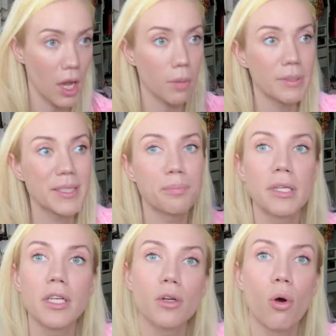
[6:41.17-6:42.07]
Как бы
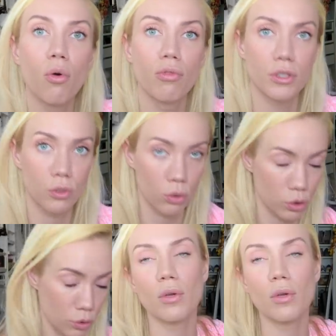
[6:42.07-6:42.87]
заполировывает кожу.